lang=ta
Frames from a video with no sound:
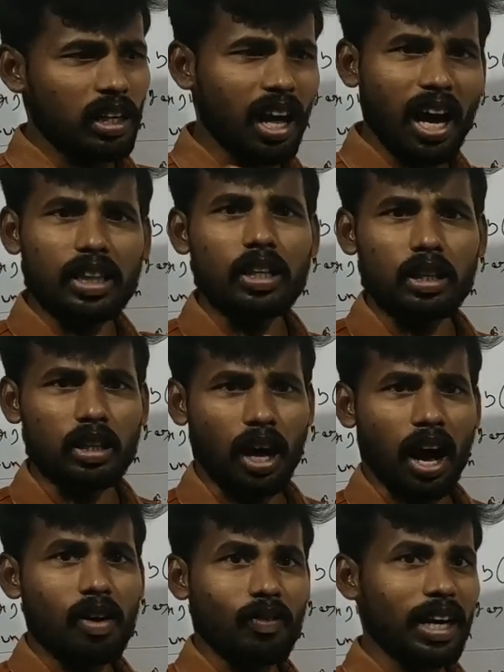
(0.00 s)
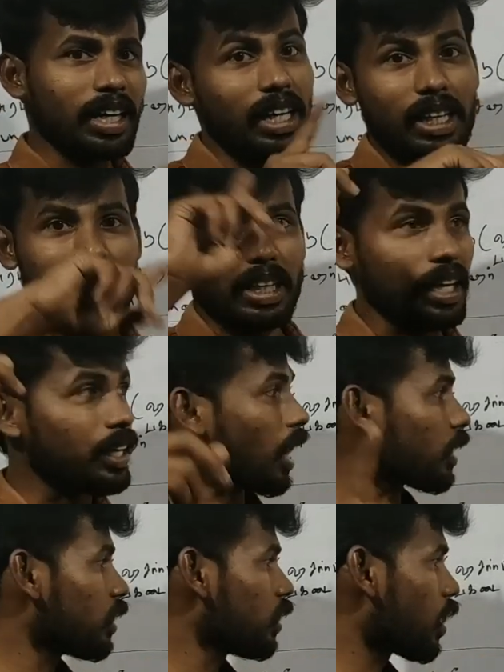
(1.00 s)
நில அதிருதுன்னா வடகிழக்கு
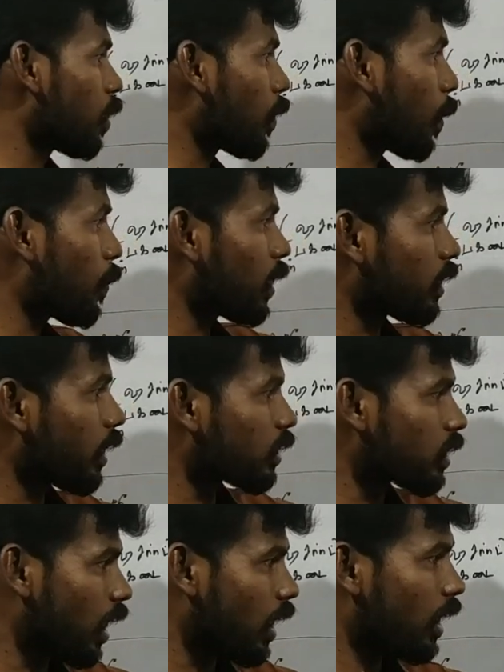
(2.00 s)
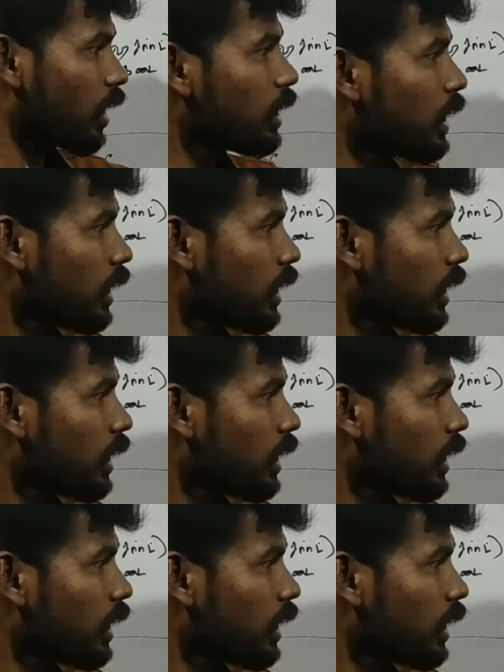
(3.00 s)
ஏரியா இந்தியா மேப்பில் இந்த எடுத்துக்காங்க